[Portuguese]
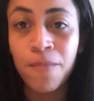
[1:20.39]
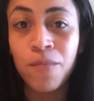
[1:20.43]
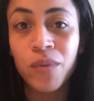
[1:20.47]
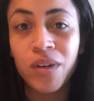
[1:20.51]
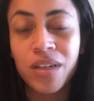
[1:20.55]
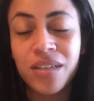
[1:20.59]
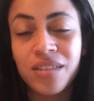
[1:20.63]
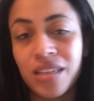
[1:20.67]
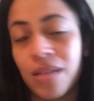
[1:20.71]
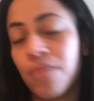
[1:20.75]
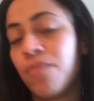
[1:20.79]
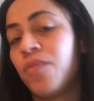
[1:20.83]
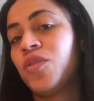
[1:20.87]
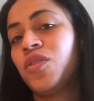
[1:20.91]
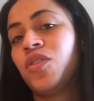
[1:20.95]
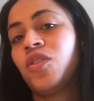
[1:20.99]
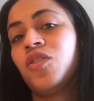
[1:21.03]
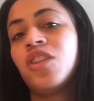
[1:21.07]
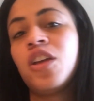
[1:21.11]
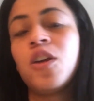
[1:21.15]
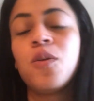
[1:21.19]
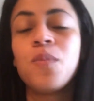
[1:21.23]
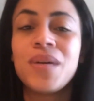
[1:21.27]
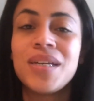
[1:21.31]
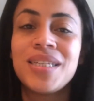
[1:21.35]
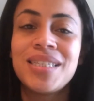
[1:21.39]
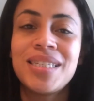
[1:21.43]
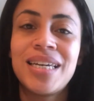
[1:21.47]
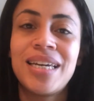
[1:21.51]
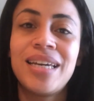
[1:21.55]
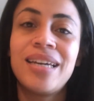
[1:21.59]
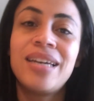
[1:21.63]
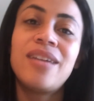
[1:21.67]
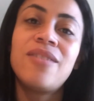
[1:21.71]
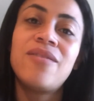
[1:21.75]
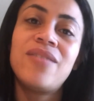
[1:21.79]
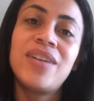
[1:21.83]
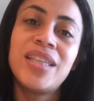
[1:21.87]
Por exemplo, se eu tenho uma saia
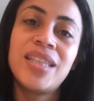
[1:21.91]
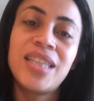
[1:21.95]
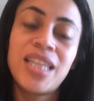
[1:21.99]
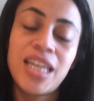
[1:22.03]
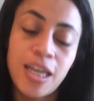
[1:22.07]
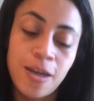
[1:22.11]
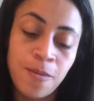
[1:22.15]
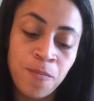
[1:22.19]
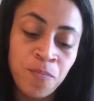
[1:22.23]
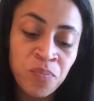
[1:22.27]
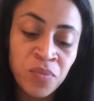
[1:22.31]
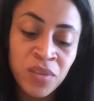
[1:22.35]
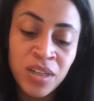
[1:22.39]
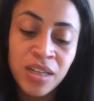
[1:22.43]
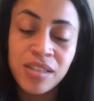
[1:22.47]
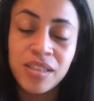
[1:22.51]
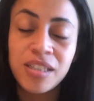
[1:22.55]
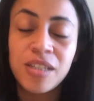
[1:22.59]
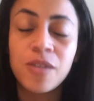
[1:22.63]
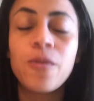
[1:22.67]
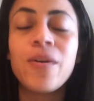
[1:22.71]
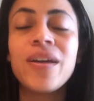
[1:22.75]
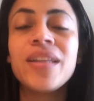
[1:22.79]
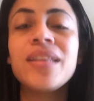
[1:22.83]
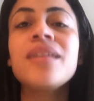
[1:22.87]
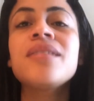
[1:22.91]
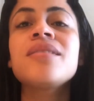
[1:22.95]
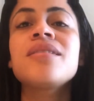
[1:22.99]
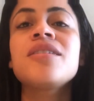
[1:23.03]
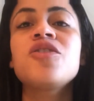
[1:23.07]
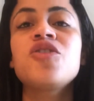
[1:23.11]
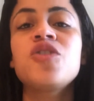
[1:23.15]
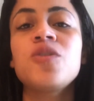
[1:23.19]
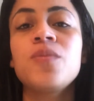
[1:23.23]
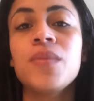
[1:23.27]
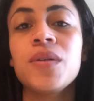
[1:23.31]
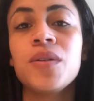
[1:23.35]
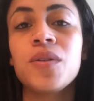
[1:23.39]
que vai ter 50
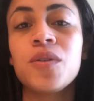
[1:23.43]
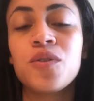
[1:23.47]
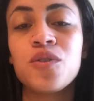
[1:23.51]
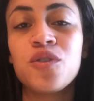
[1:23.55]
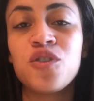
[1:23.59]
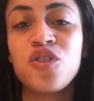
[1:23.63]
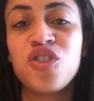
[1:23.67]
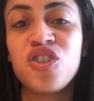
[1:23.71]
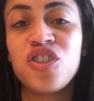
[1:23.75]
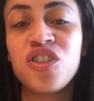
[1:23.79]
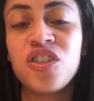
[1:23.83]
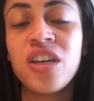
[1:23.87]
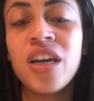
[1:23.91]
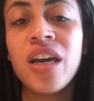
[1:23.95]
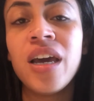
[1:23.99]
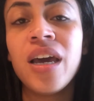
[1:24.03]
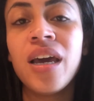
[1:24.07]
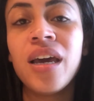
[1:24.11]
centímetros de,